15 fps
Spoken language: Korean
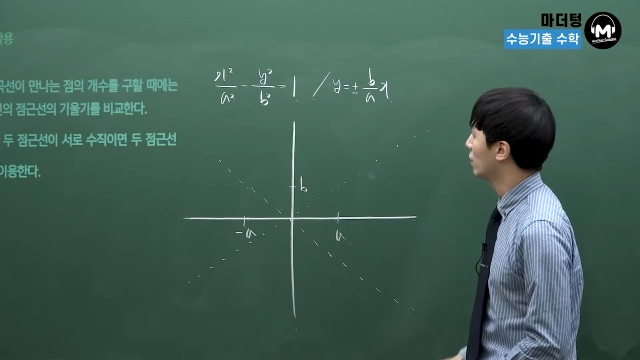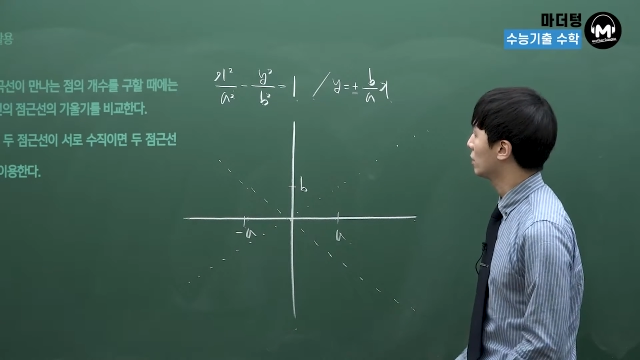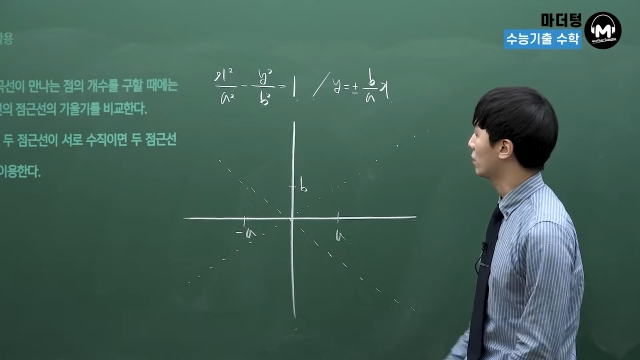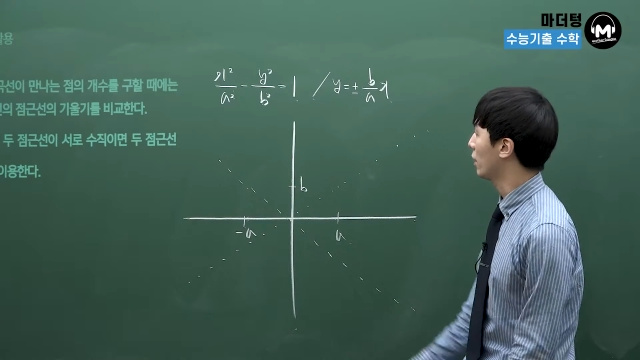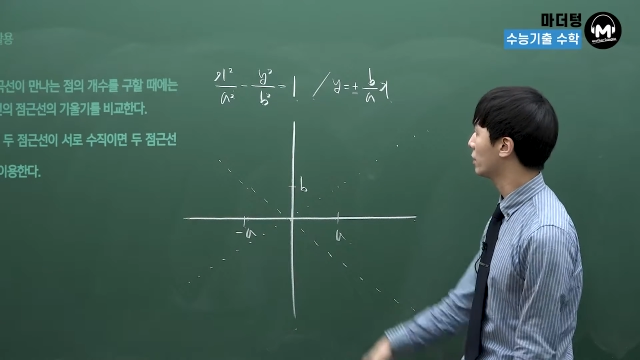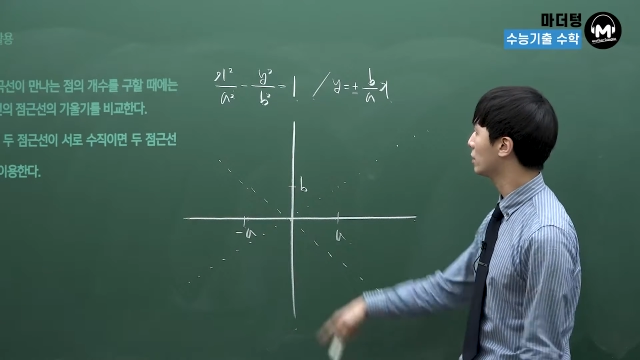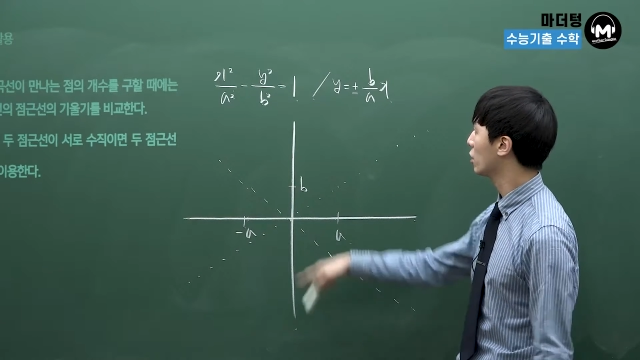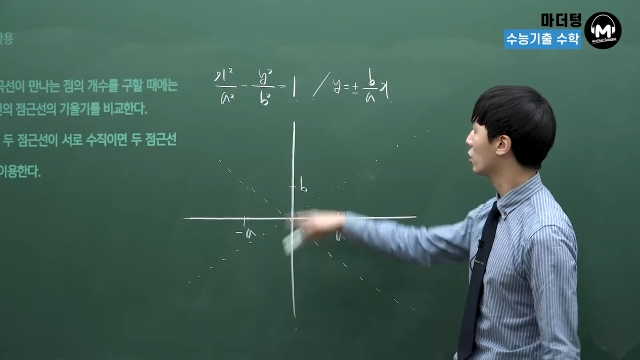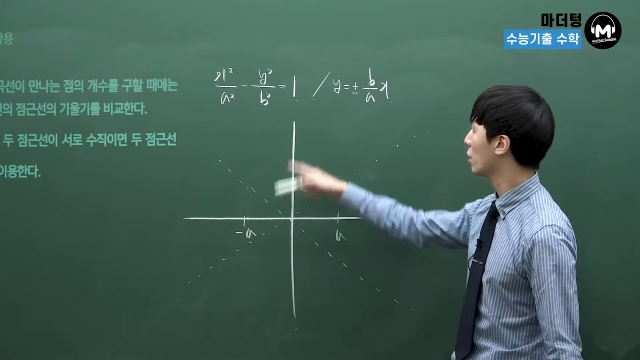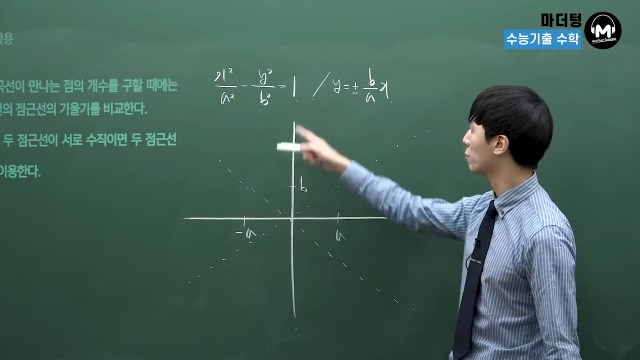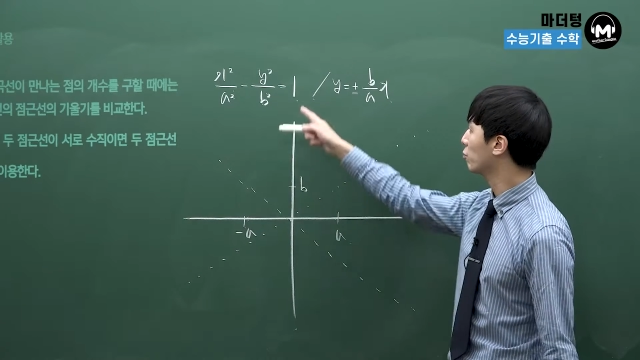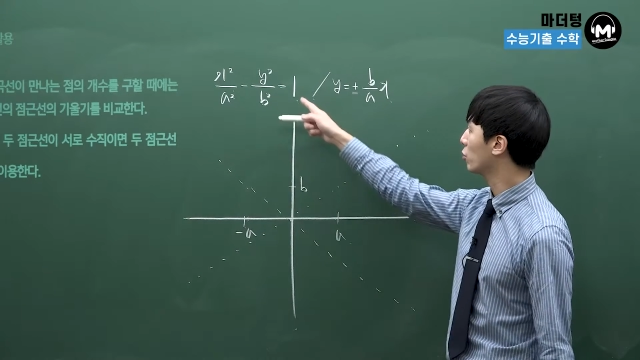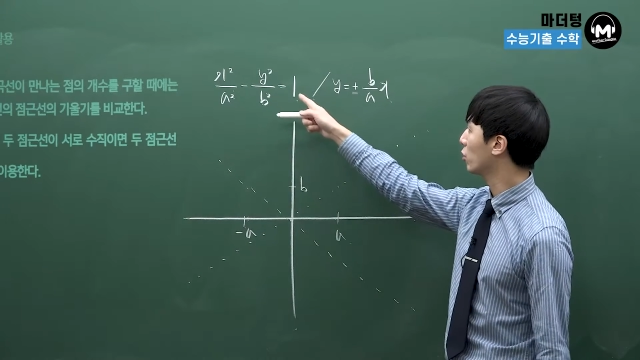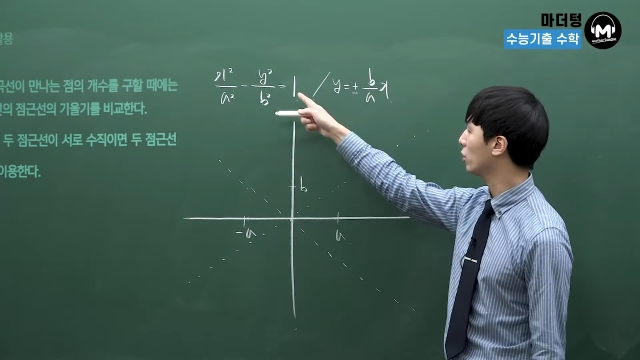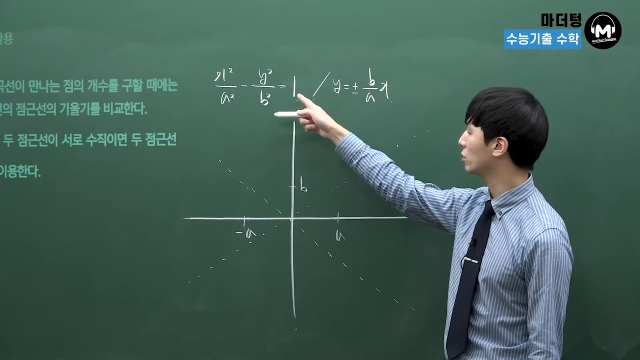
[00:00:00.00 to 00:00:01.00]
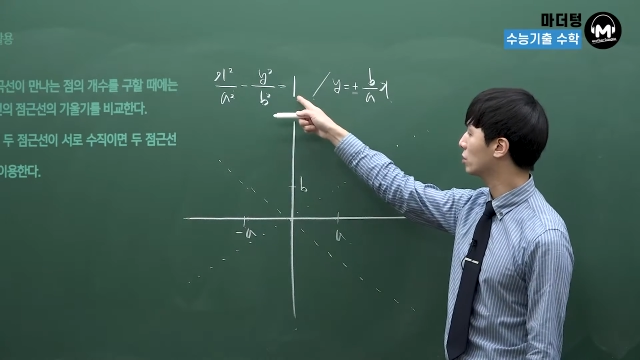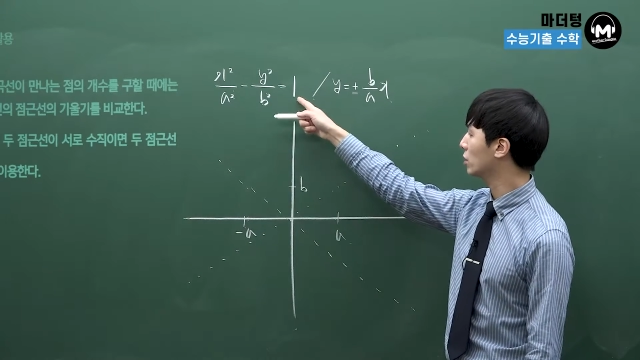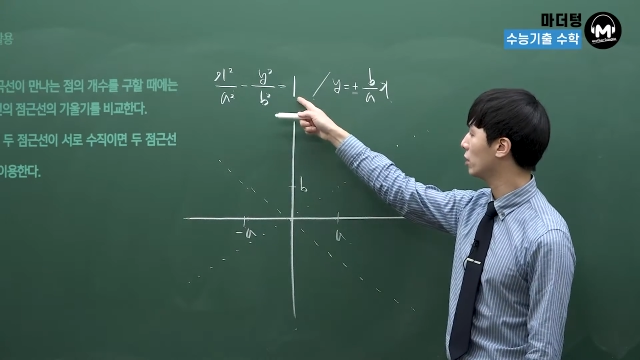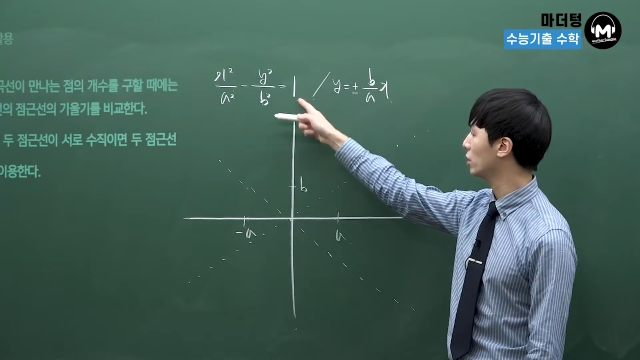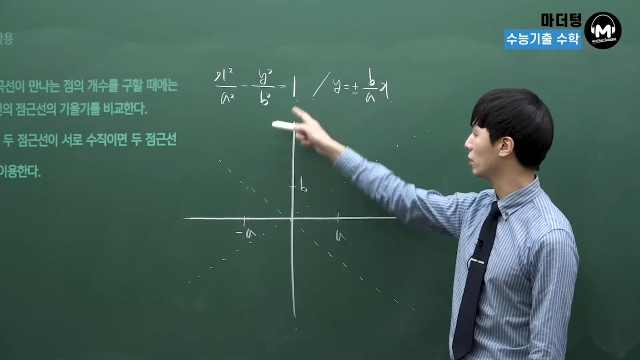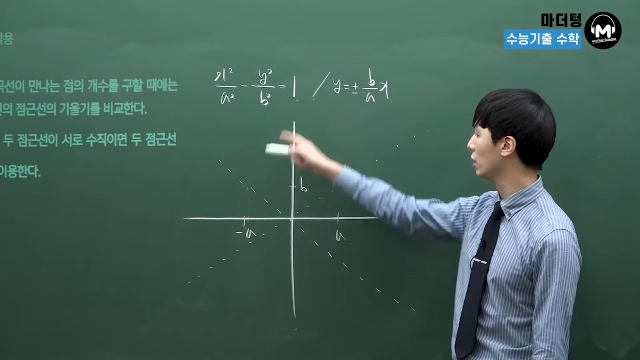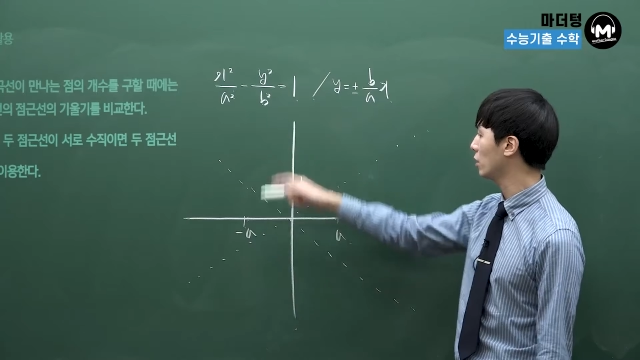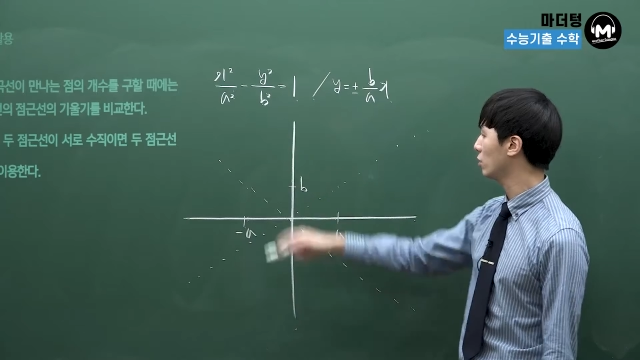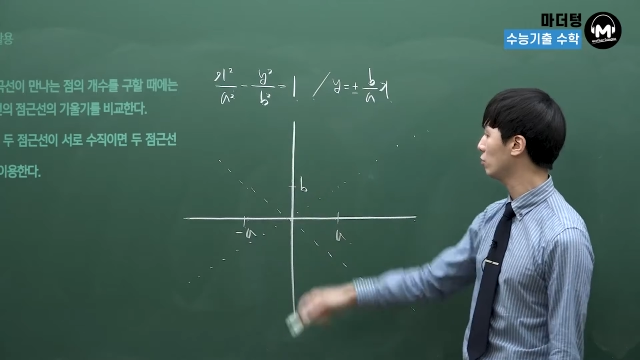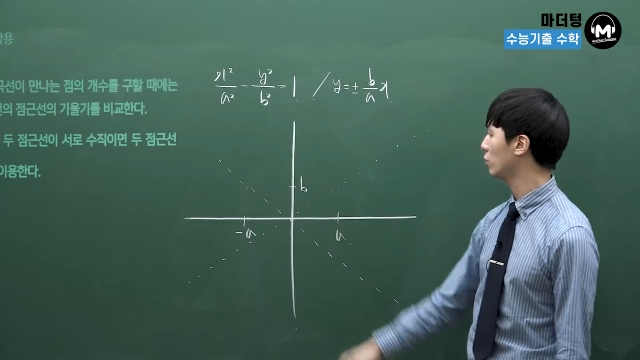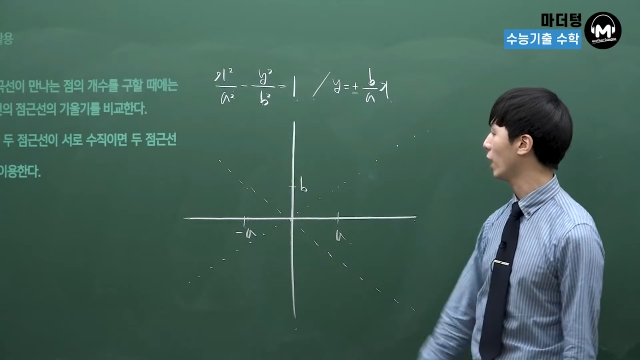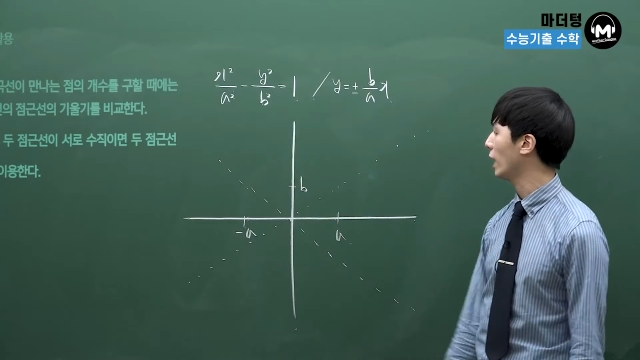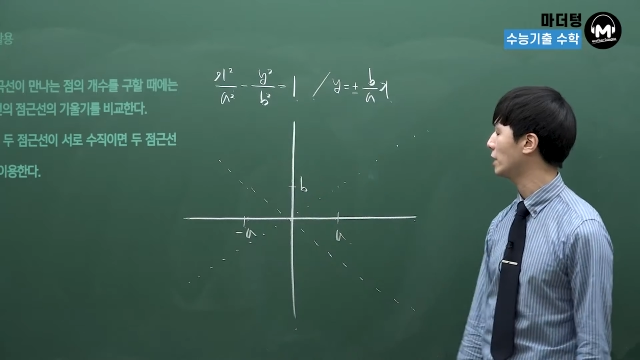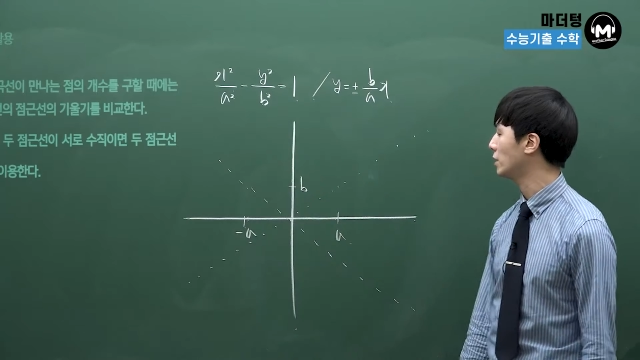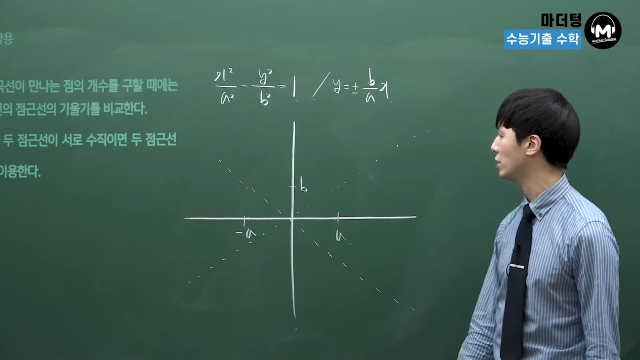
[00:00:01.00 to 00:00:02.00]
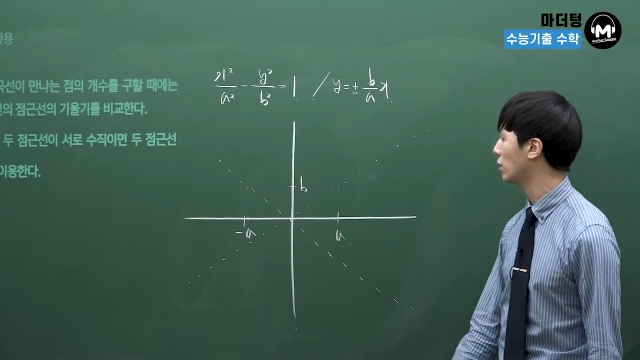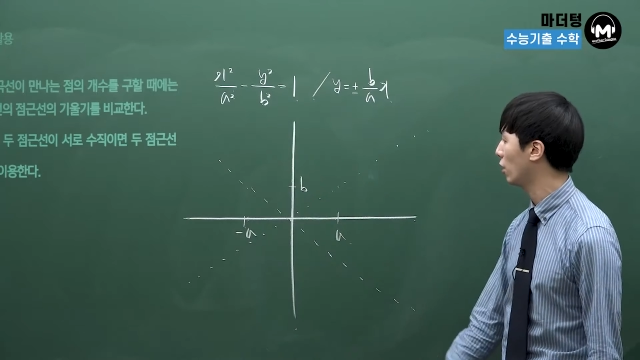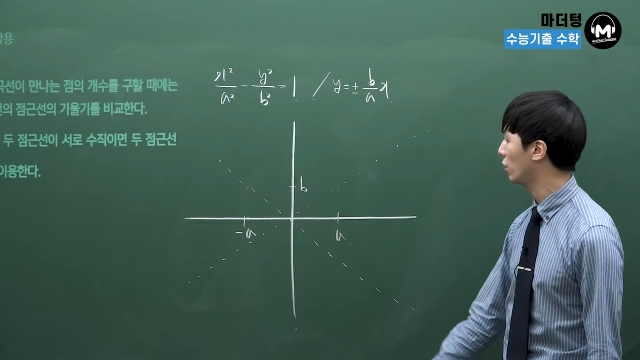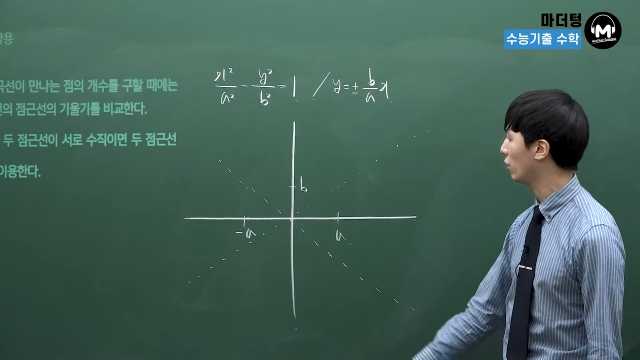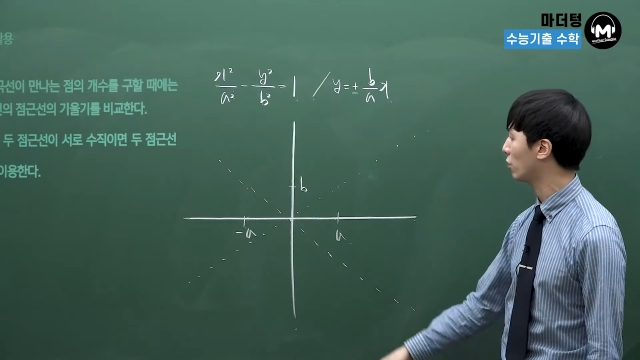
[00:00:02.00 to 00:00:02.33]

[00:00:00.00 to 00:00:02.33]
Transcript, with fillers: 그래서 여게가 플러스일 때는 우리 아시죠?